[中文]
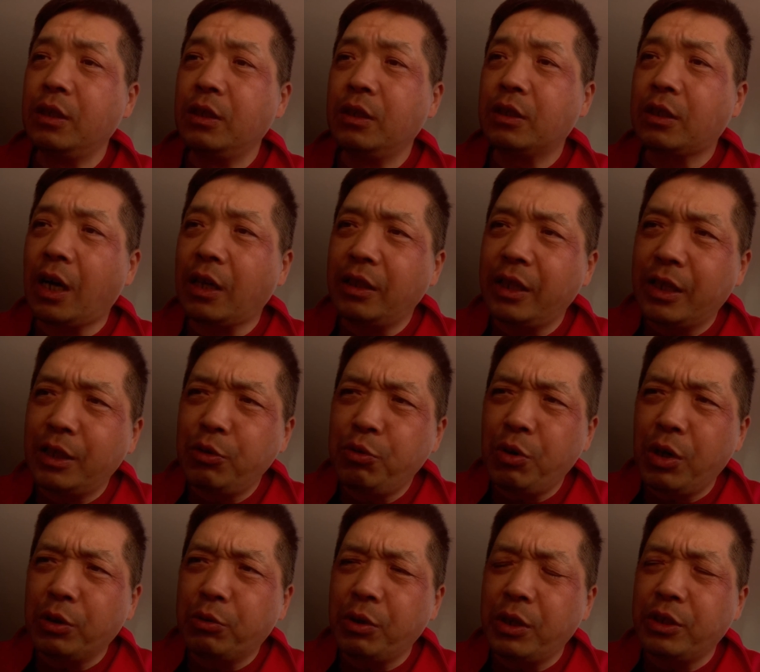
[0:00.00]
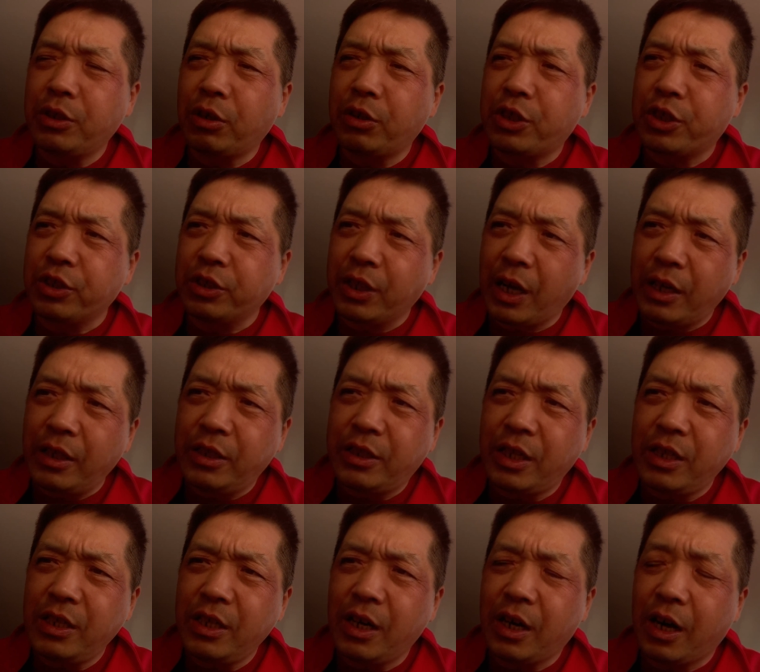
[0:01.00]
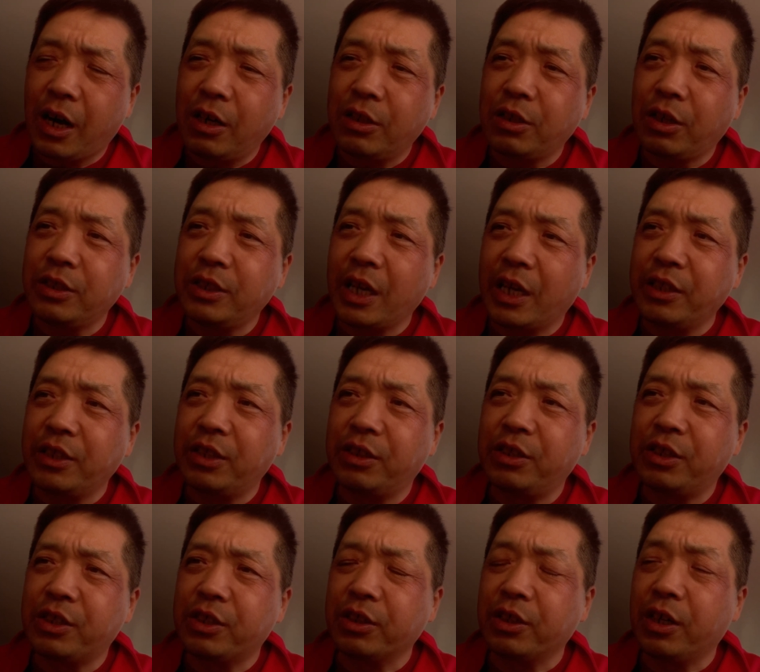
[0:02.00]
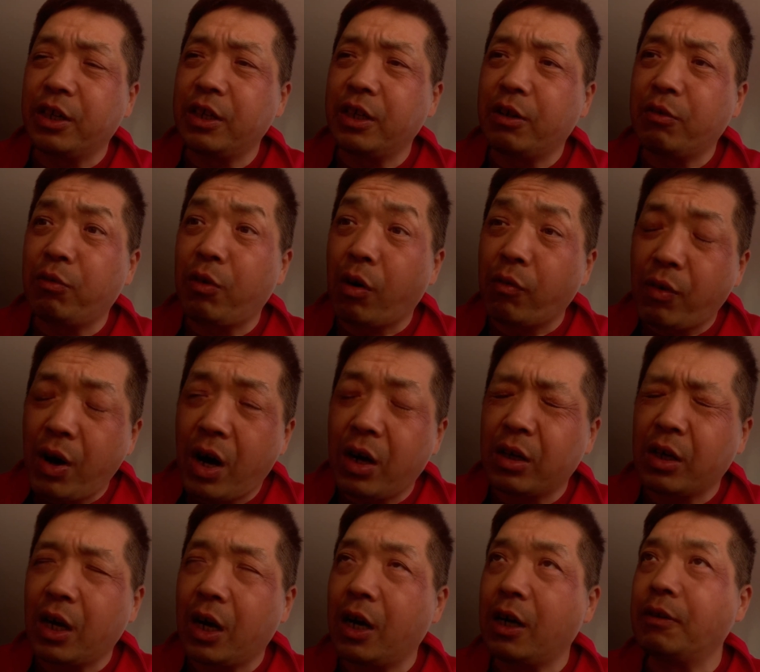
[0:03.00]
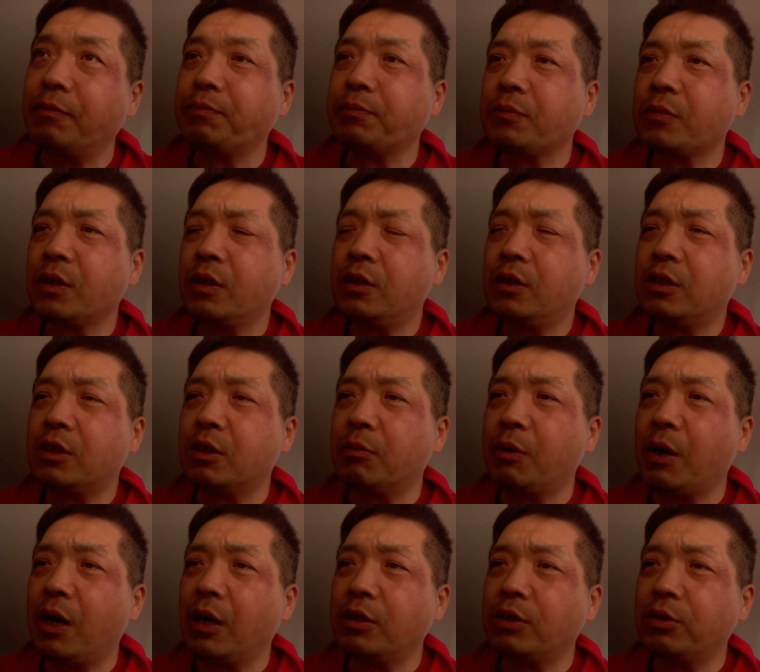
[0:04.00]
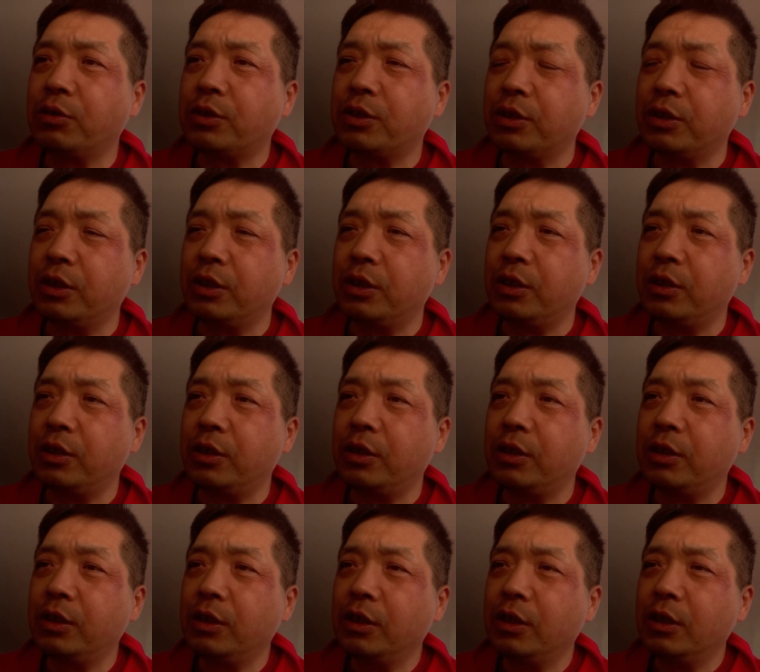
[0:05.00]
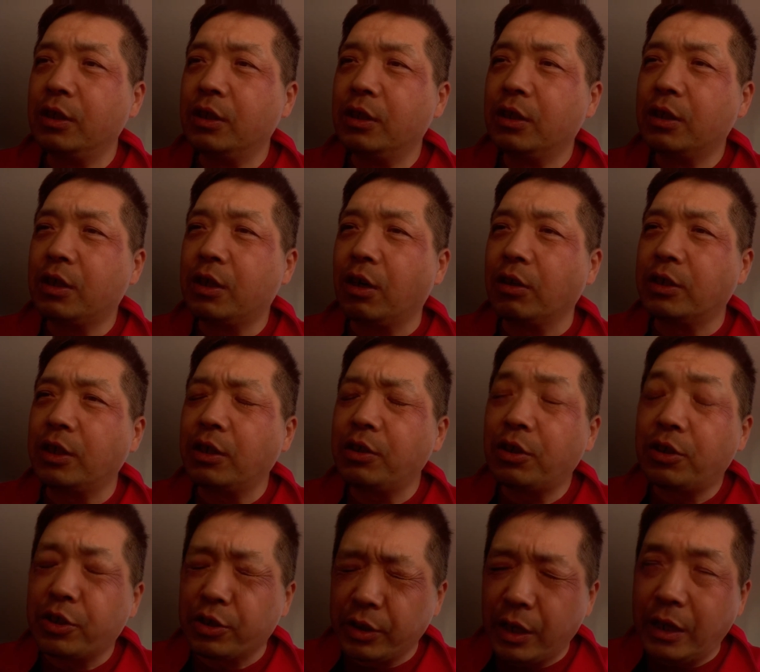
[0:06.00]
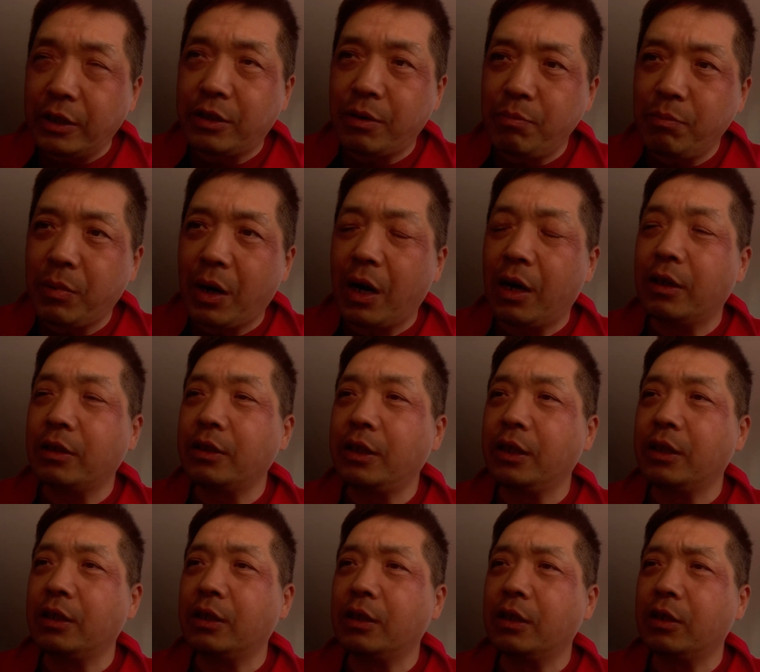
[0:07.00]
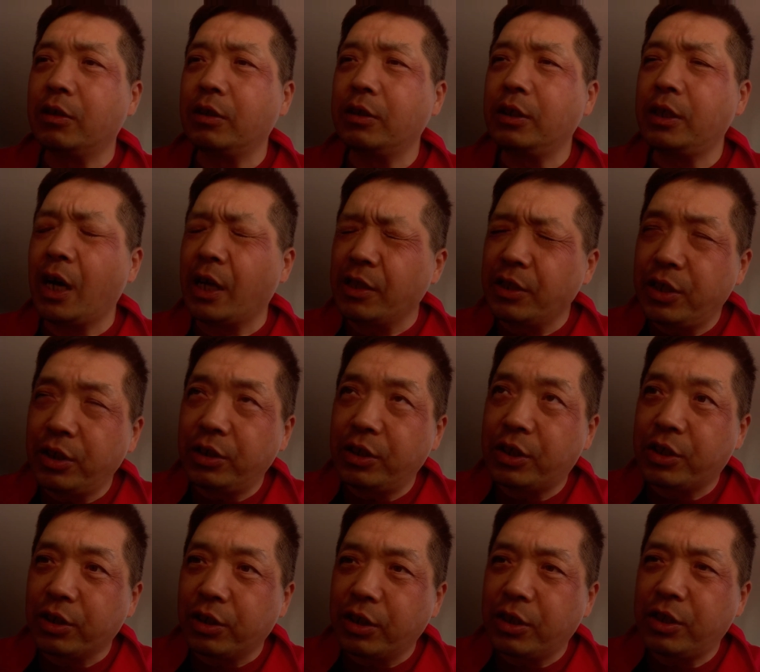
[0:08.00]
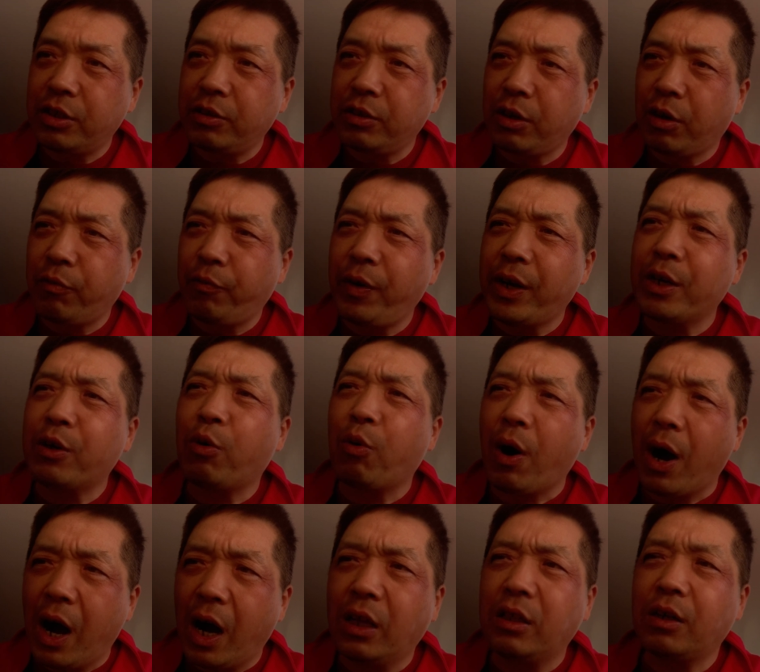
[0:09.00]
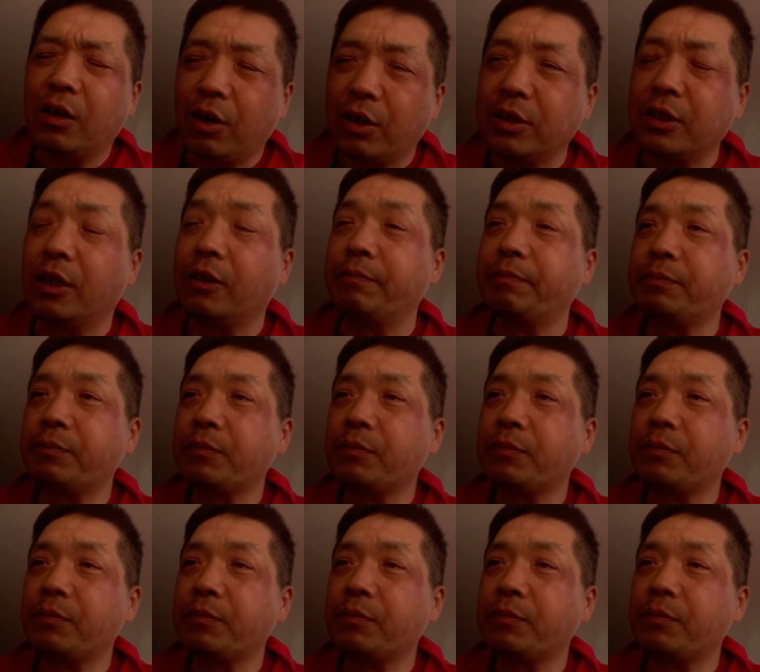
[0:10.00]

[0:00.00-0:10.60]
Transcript: 他那个乐队叫指南针呀，还是叫眼镜蛇呀？我忘了啊，是吧？就是好像叫指南针吧。那个眼镜蛇是叫魏华的，好像。